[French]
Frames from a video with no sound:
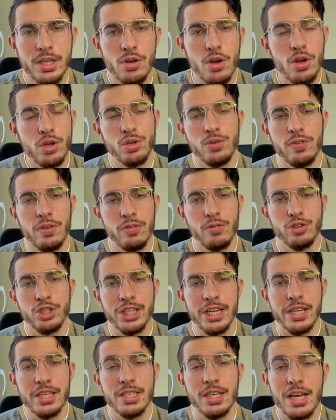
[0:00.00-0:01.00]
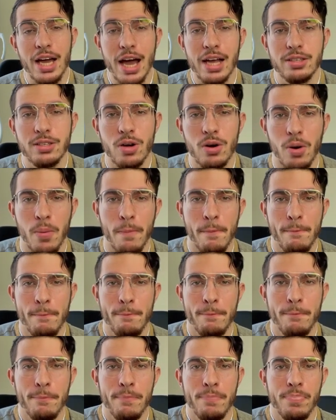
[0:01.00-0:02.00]
Tu veux évangéliser Attends.
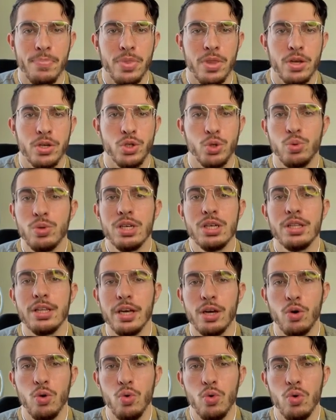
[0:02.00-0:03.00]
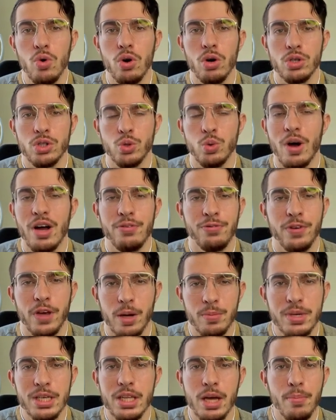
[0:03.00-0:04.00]
Suis des cours, sois
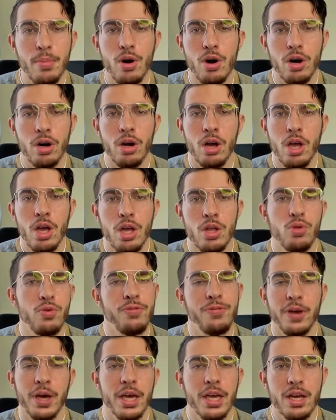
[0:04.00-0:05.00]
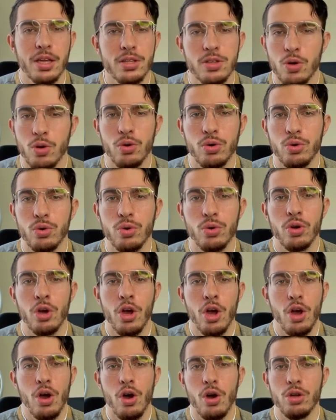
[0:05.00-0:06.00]
affermi d'abord, ne fais rien tant que
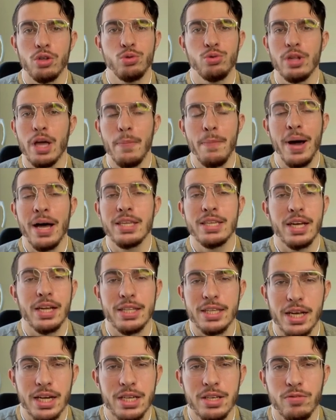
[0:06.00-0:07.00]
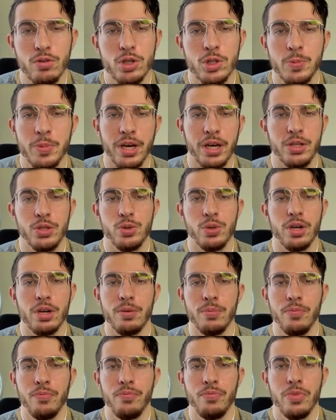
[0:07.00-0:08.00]
euh, tu n'as pas atteint tel niveau spirituel.
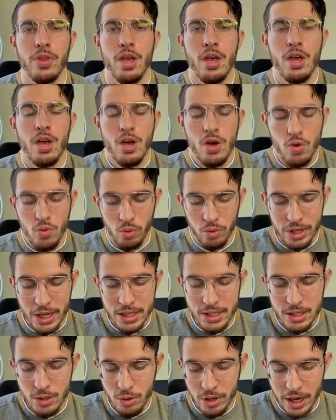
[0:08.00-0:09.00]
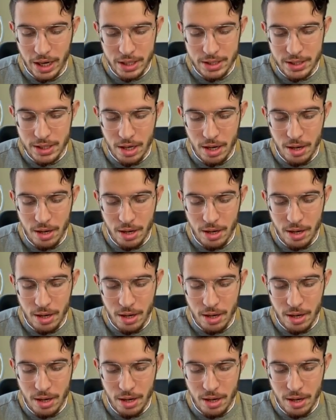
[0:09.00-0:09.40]
On a dit aux chrétiens,